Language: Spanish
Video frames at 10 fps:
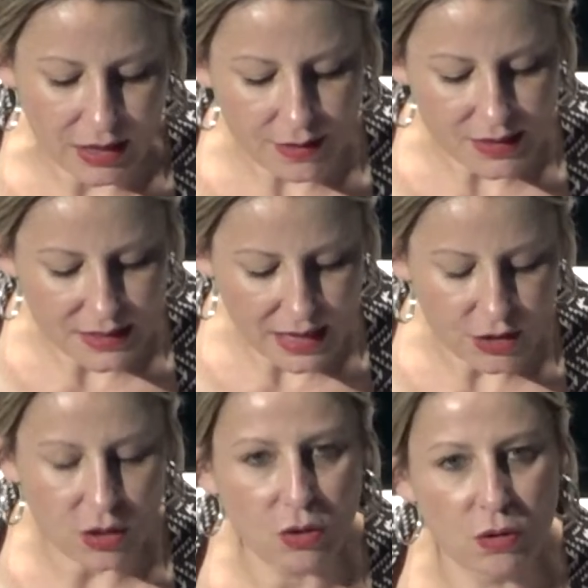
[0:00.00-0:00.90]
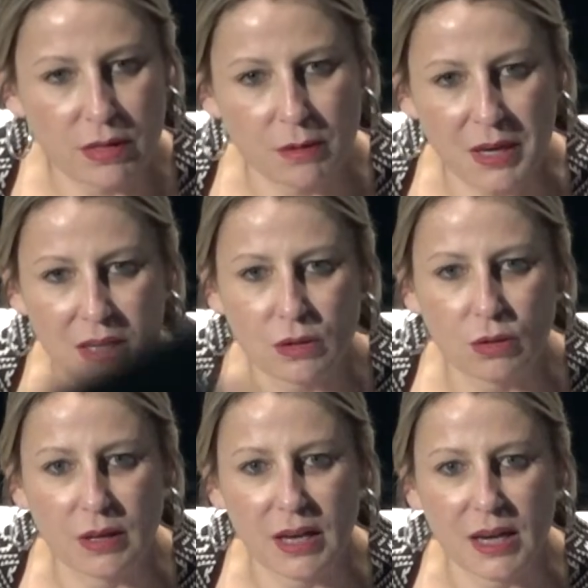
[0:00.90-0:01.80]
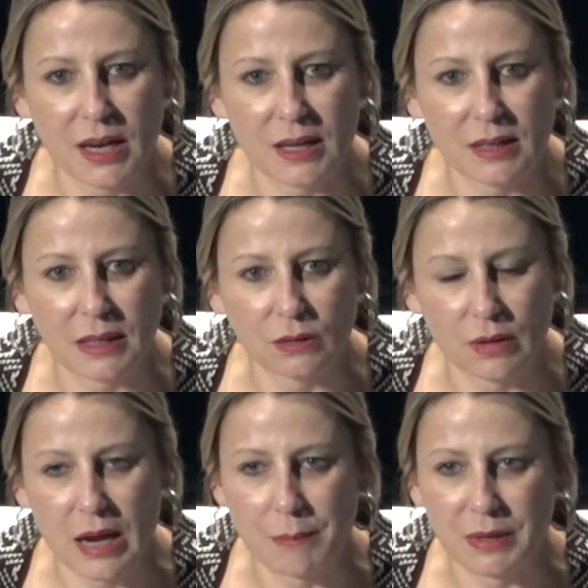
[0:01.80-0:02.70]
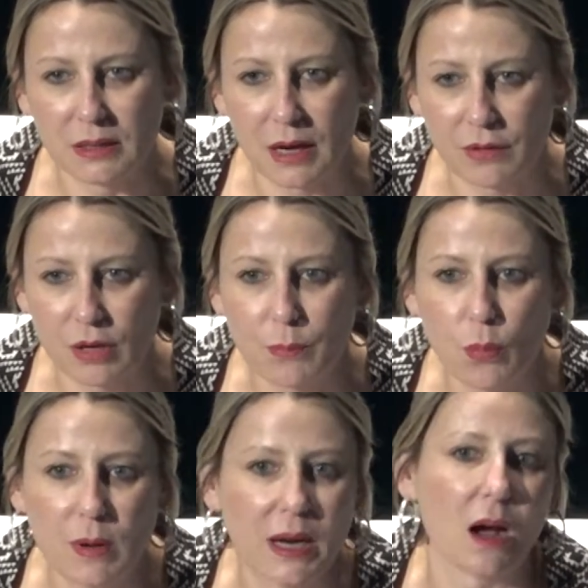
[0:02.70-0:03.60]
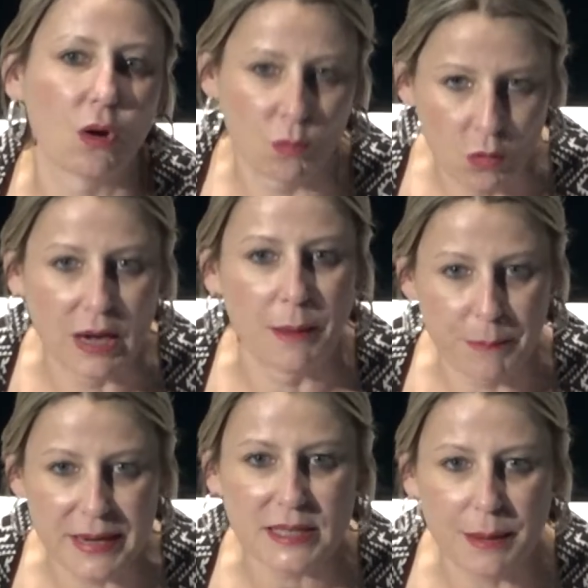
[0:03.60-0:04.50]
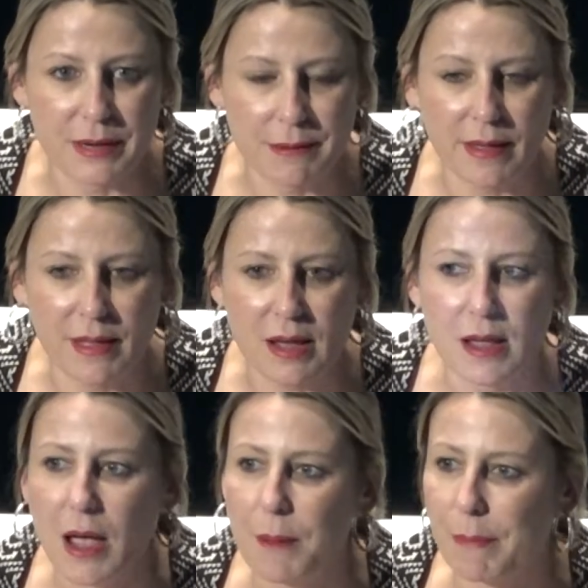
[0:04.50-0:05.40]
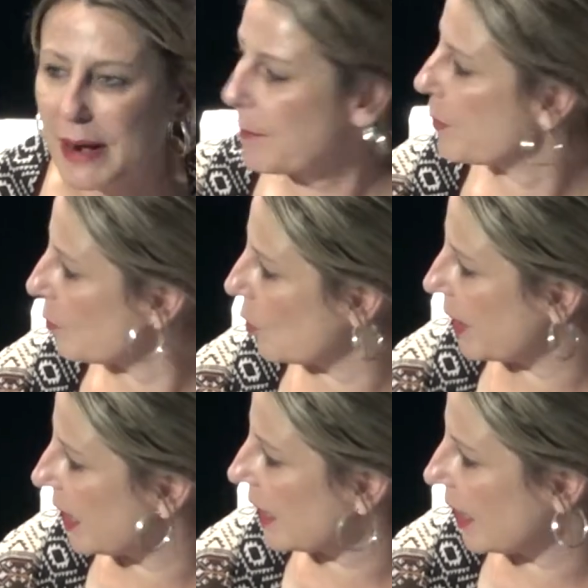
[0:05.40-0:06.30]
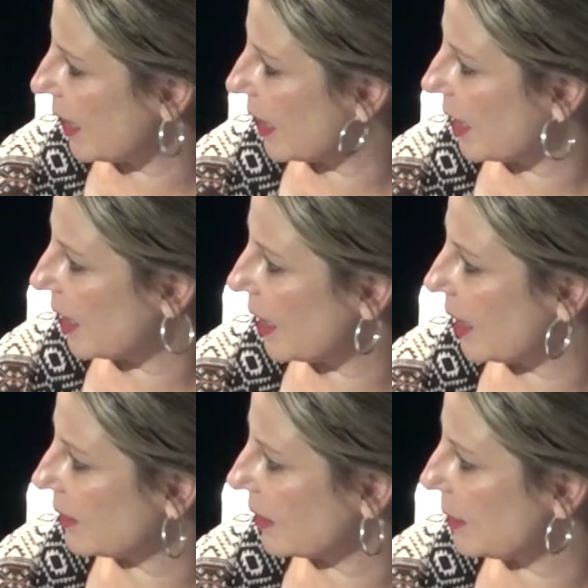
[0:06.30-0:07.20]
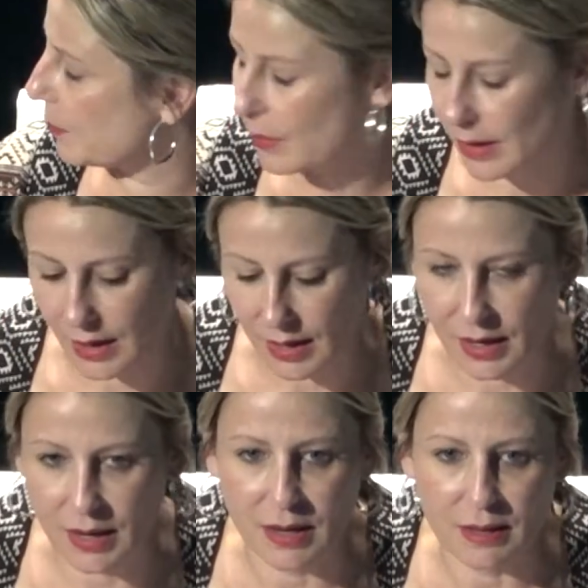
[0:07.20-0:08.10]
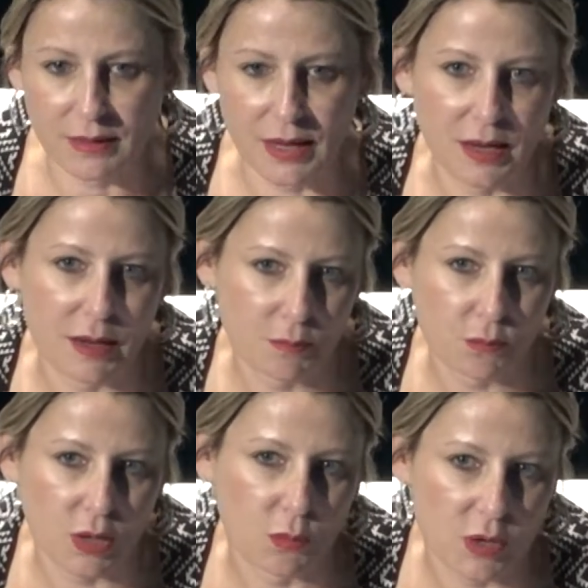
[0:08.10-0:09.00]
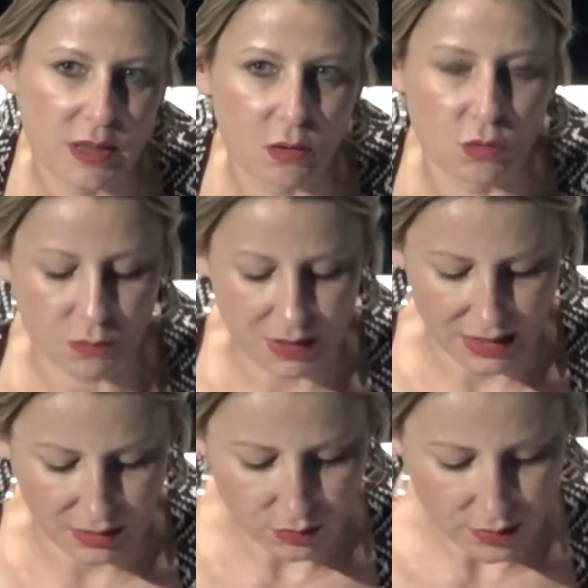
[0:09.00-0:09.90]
es necesario el conocimiento tanto de las administraciones públicas como de la empresa privada para promover eh, este tipo de, pues economía.